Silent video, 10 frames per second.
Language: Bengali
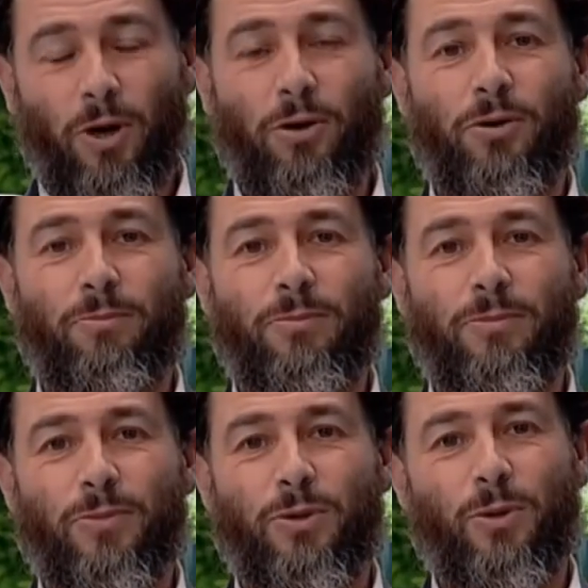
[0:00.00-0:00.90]
রমজান
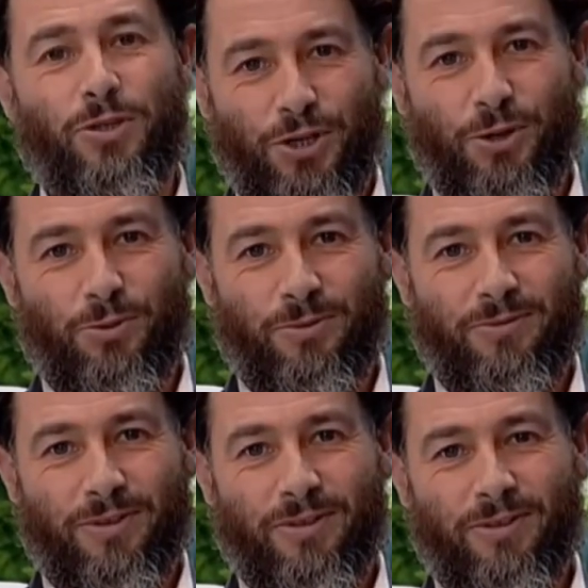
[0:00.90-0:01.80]
আ ডেট
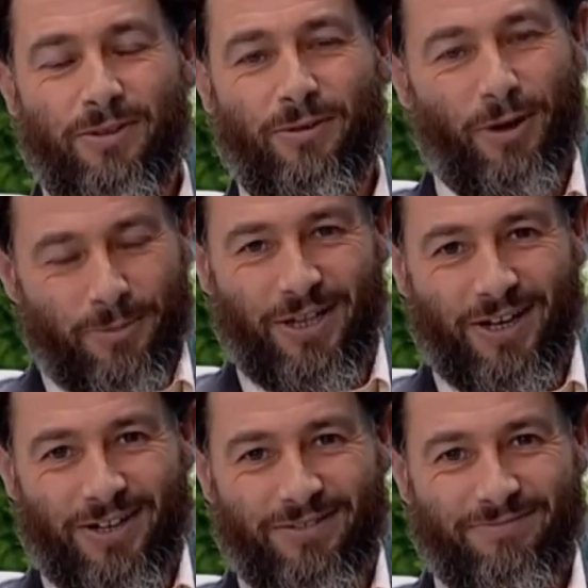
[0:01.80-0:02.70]
উইথ ড
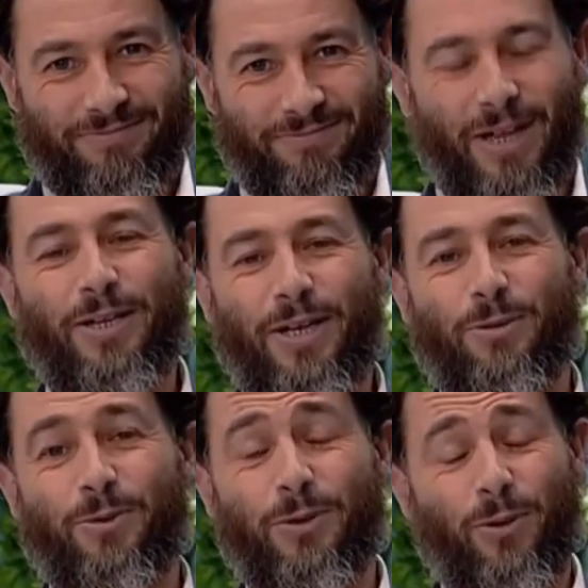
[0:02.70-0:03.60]
জাকির
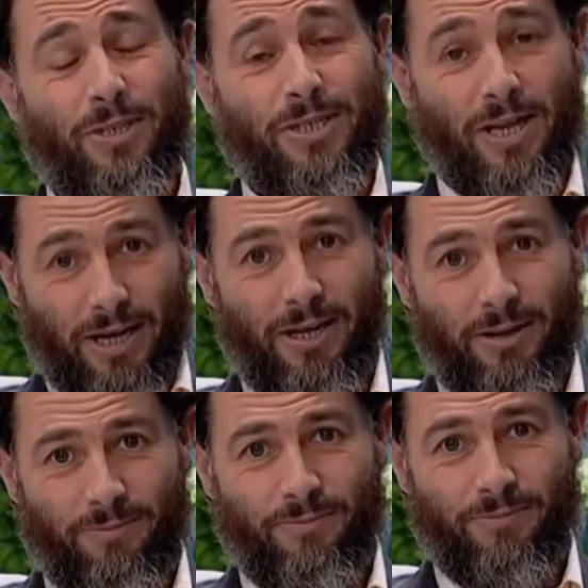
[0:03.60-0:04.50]
আমি আপনাদের
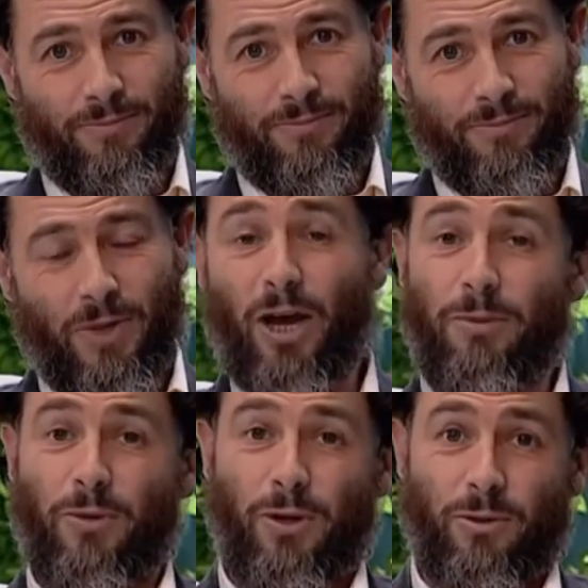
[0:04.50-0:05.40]
হোস্ট
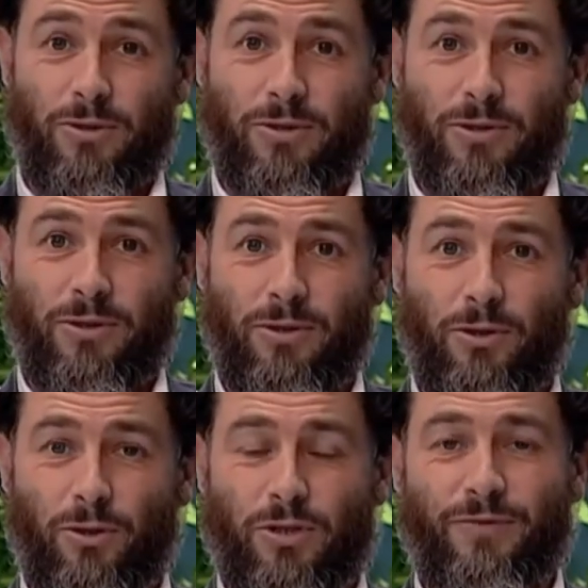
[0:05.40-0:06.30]
ইউসুফ চেম্বার্স
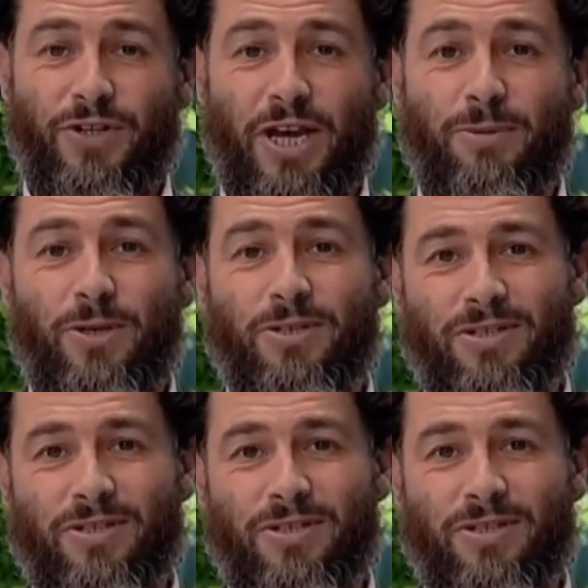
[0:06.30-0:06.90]
আজকের